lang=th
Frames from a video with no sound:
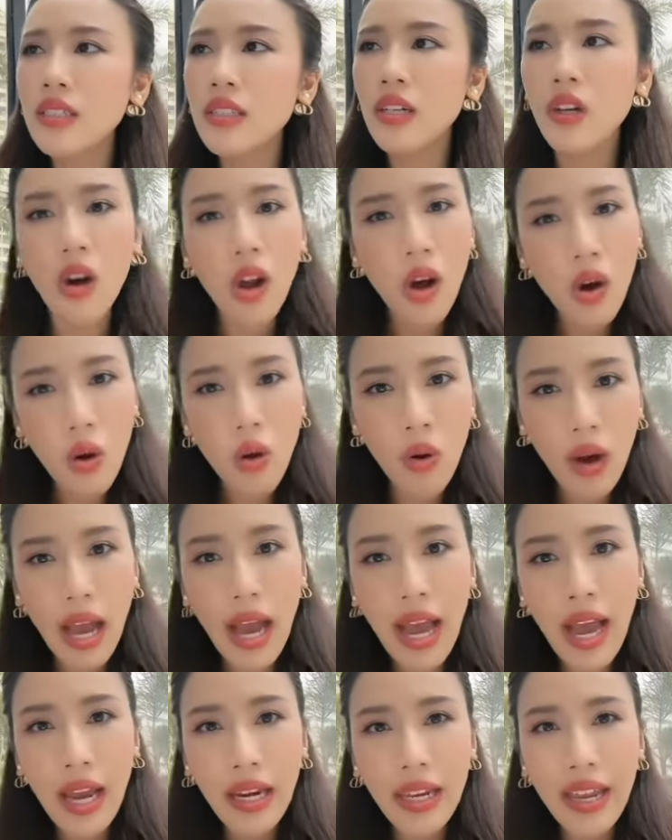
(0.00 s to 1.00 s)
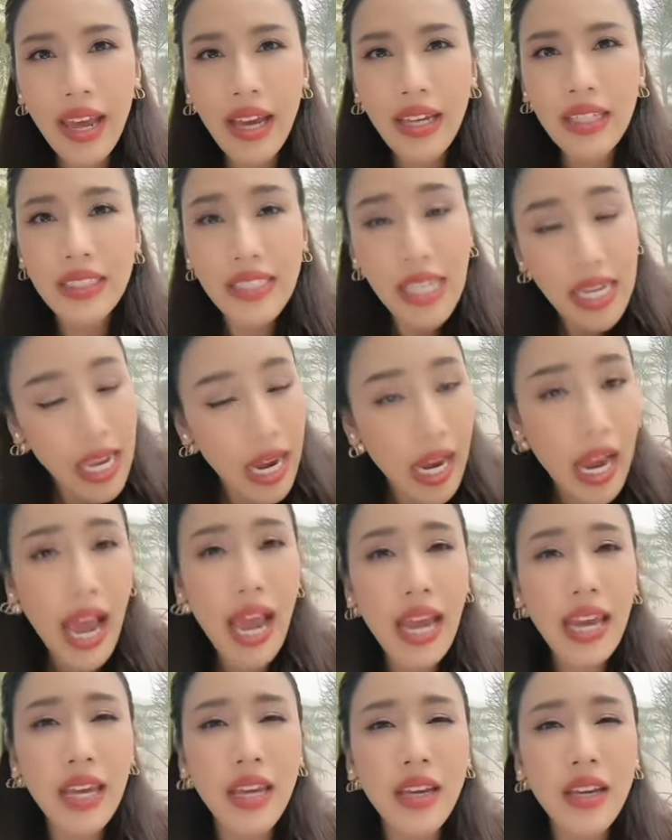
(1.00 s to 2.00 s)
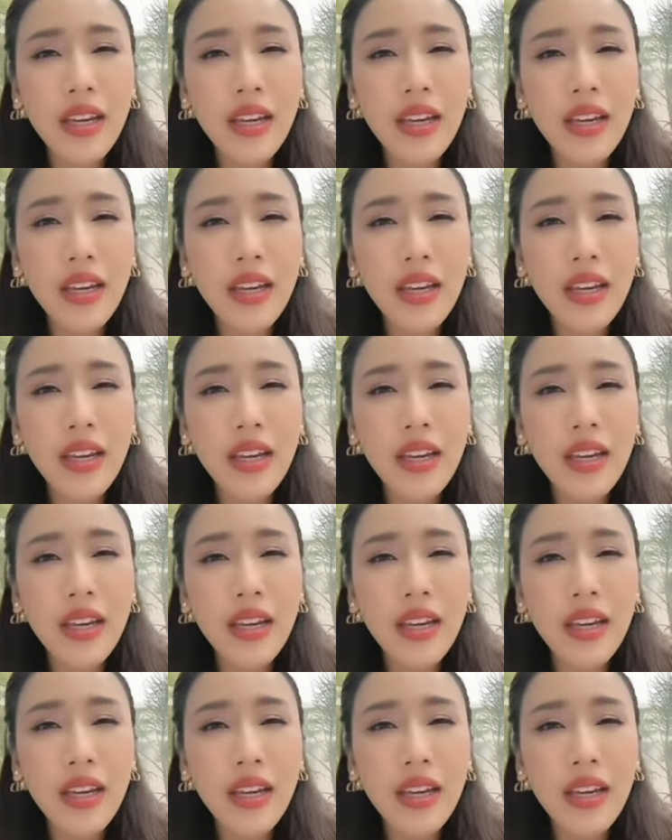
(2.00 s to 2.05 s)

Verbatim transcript: คือคลององอ่างเนี่ยจะยังไง